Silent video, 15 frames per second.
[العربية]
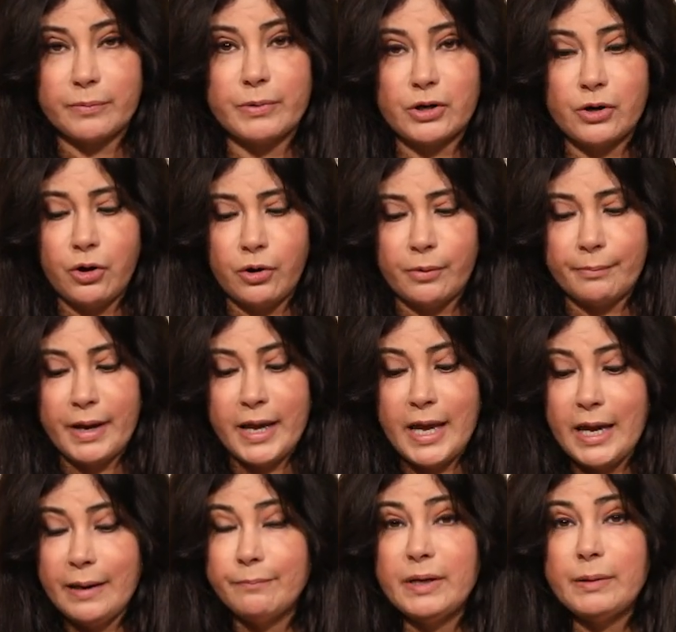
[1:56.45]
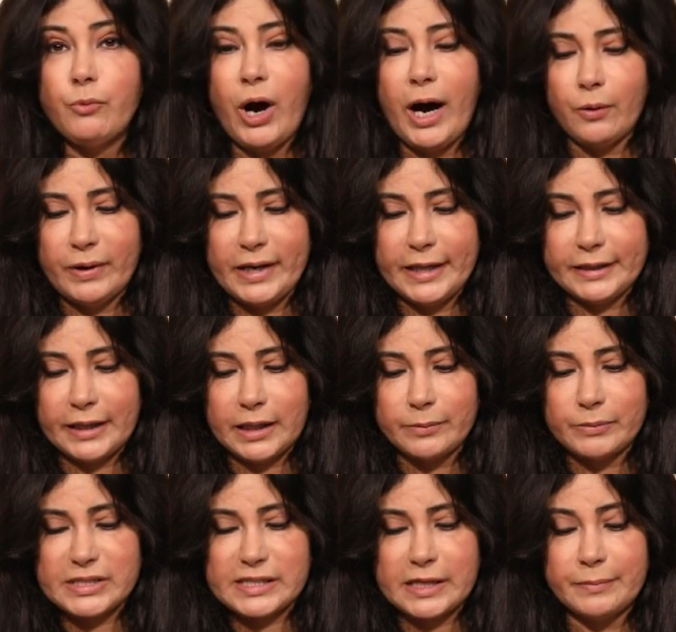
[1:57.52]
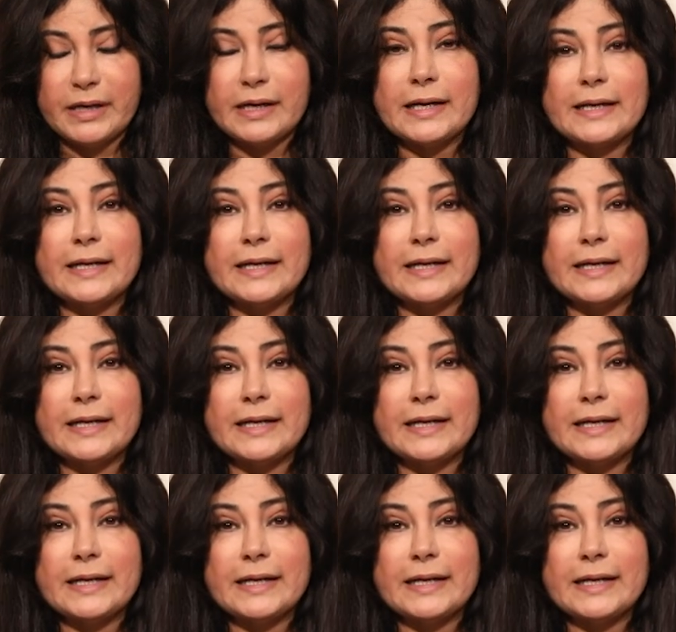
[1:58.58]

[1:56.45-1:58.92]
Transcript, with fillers: بالرغم من محاولاتك المستمرة